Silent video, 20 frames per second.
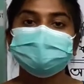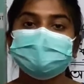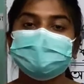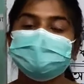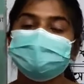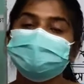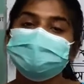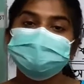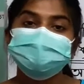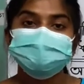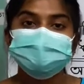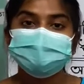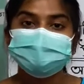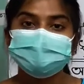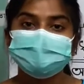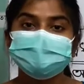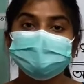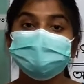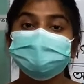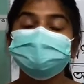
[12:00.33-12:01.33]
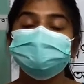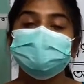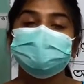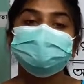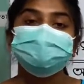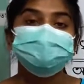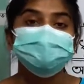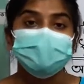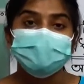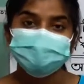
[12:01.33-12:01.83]
কেননা শীতকালে যখন
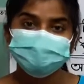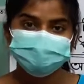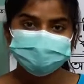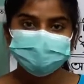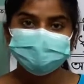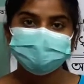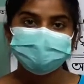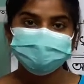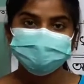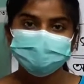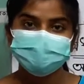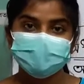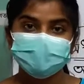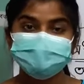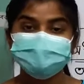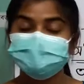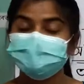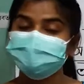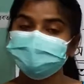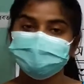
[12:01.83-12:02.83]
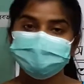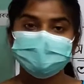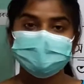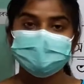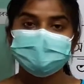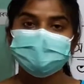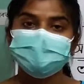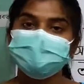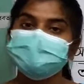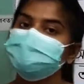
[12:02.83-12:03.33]
সরস্বতী পুজো হয় সেই সময় আমরা
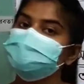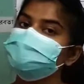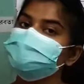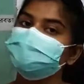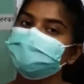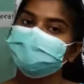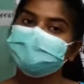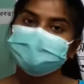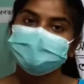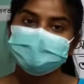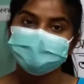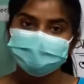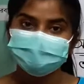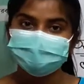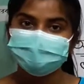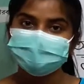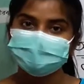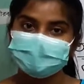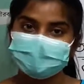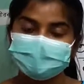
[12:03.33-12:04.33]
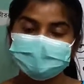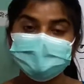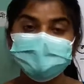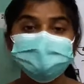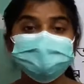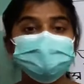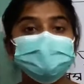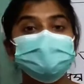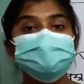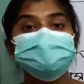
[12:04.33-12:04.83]
প্রচুর পরিমাণে কুল খাই
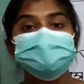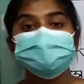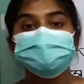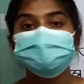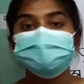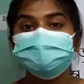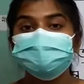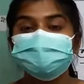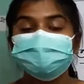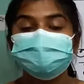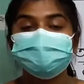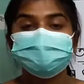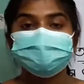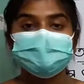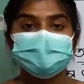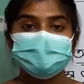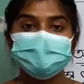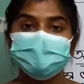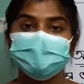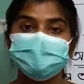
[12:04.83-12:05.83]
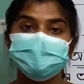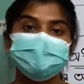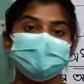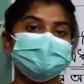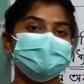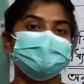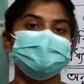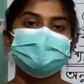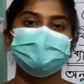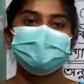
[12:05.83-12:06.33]
সরস্বতী পুজো না হওয়ার আগে
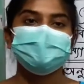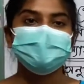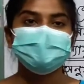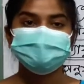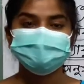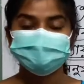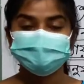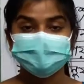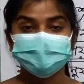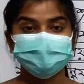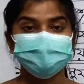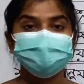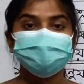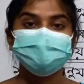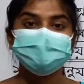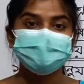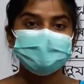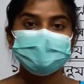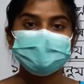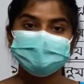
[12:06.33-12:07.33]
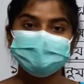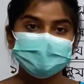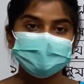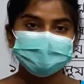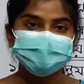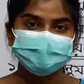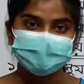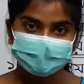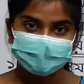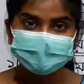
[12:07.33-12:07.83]
অনেকেই আছে যারা কুল খাই না
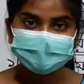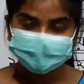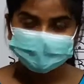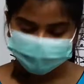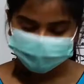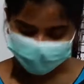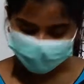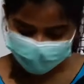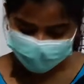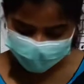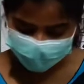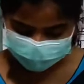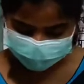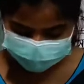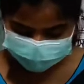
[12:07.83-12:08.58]
আমরা তাই না